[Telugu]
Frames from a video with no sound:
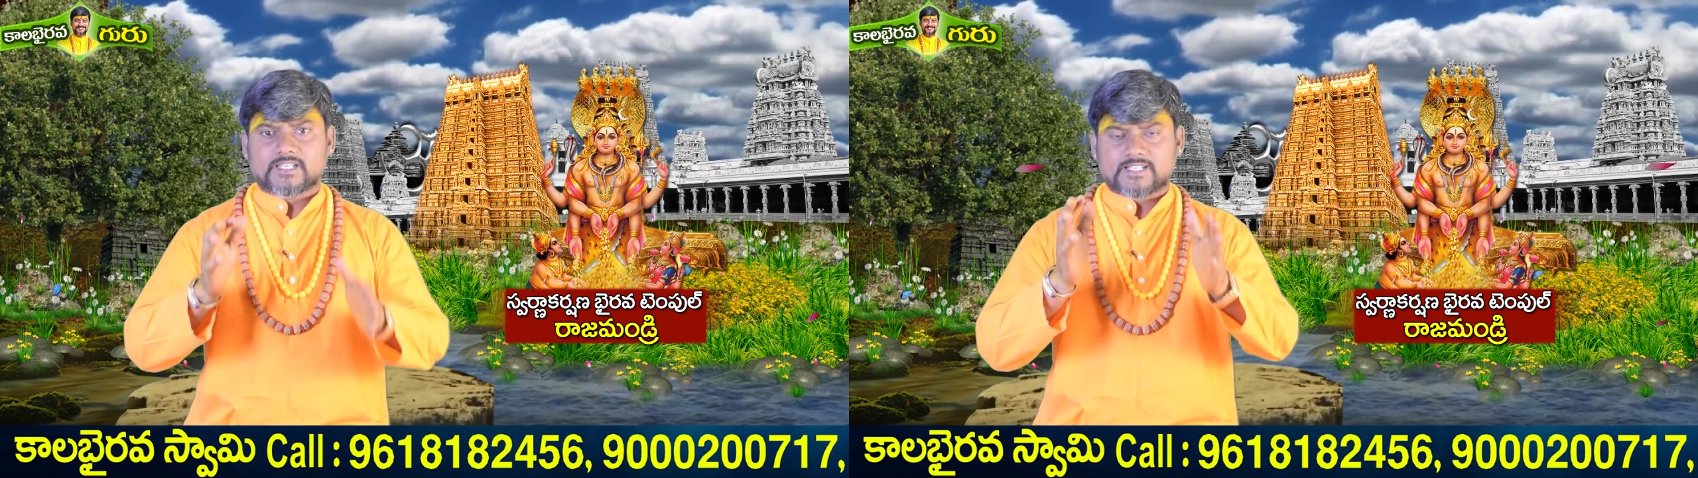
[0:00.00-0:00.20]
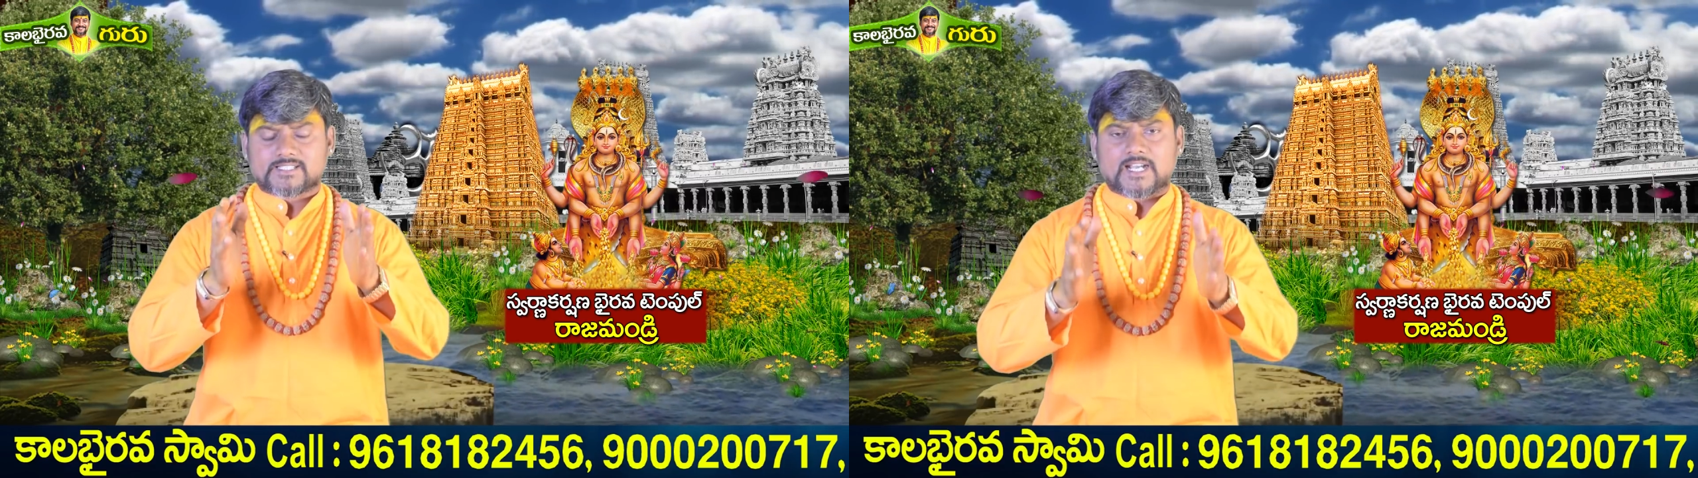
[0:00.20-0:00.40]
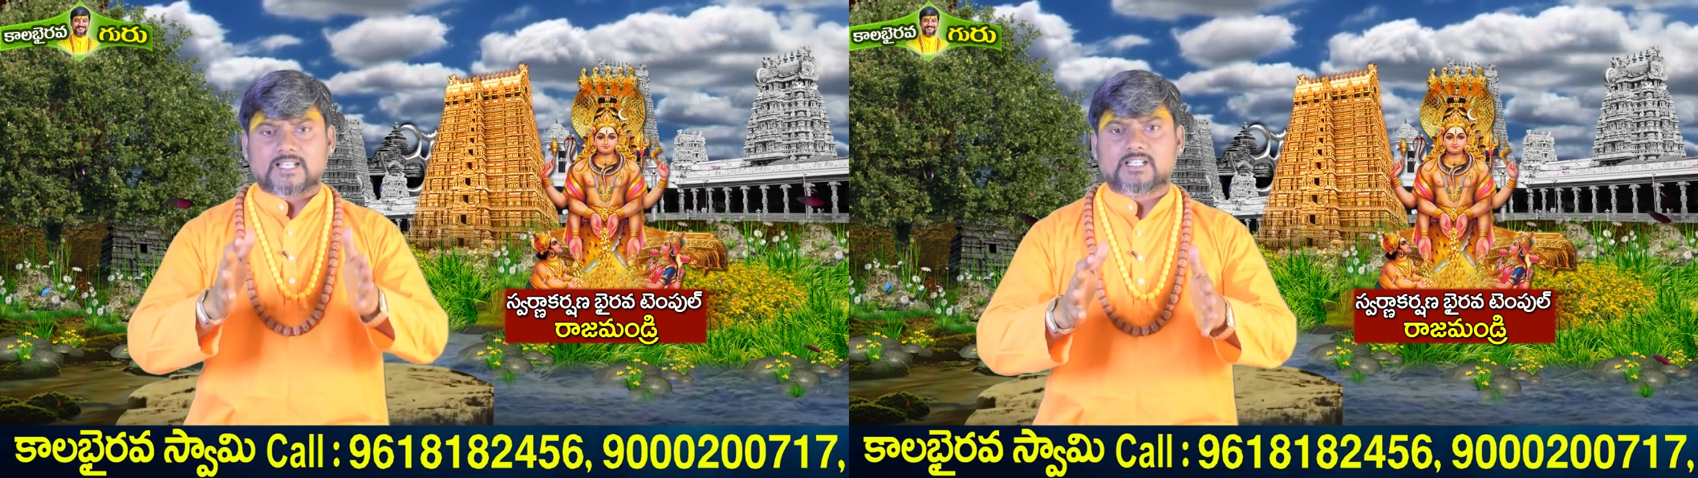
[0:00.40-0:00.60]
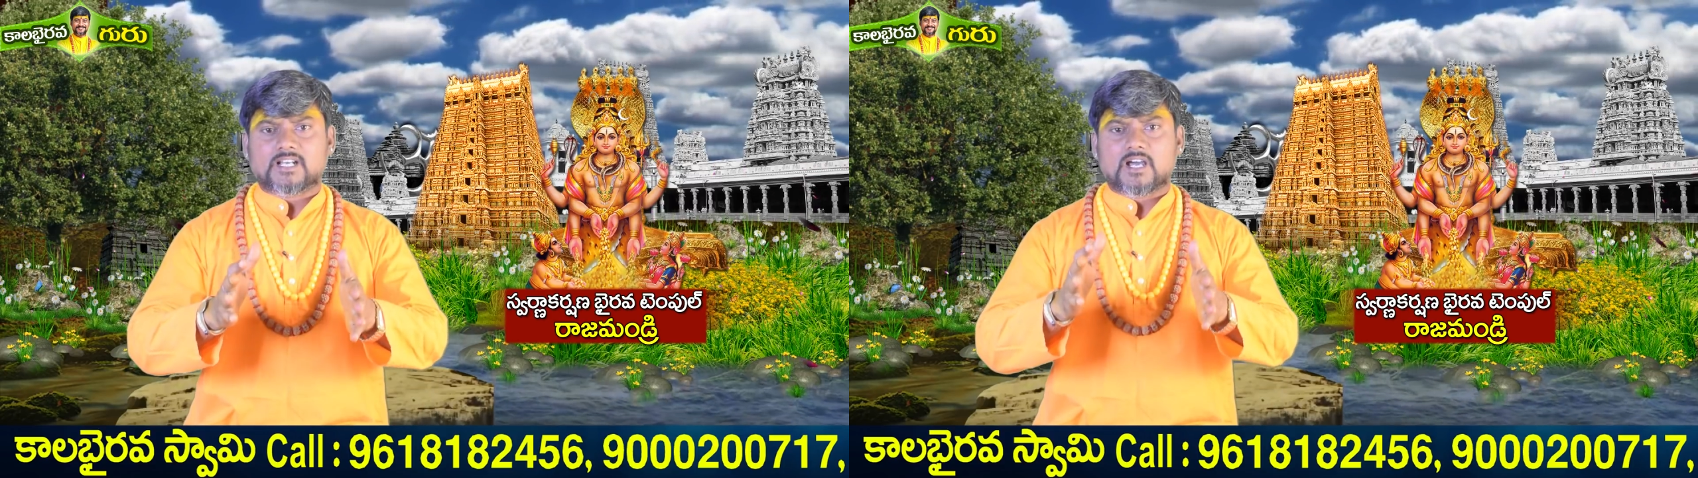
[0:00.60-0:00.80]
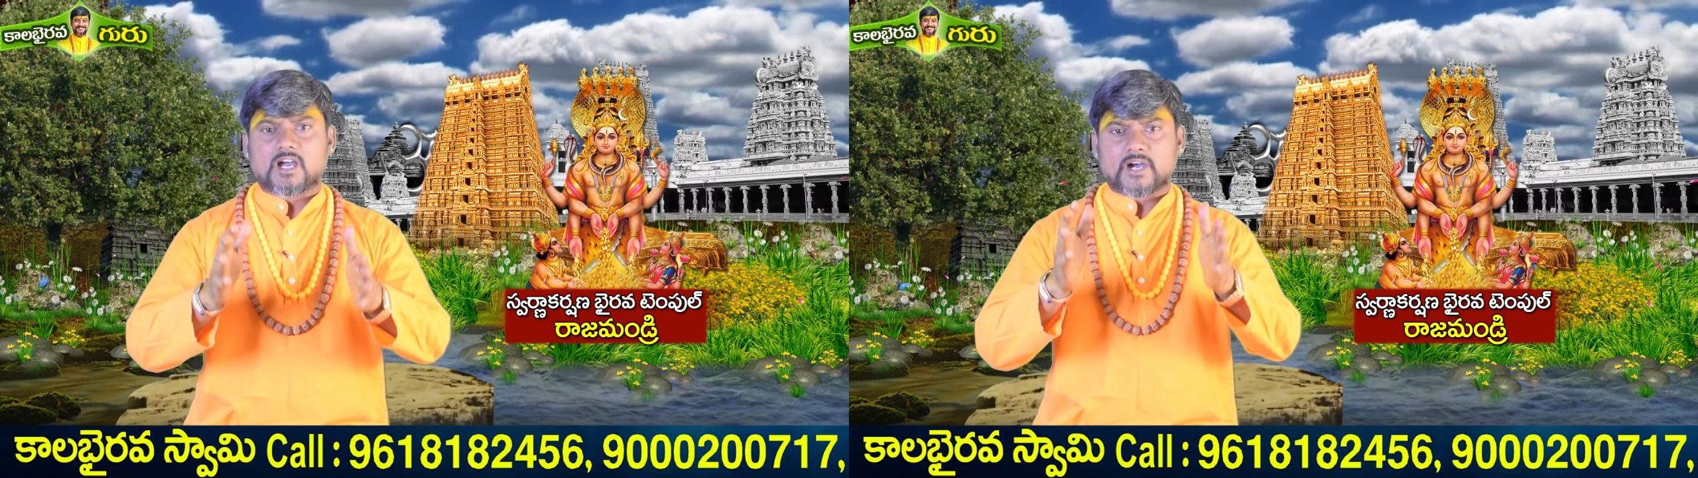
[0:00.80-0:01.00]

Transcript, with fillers: ఈ సాధన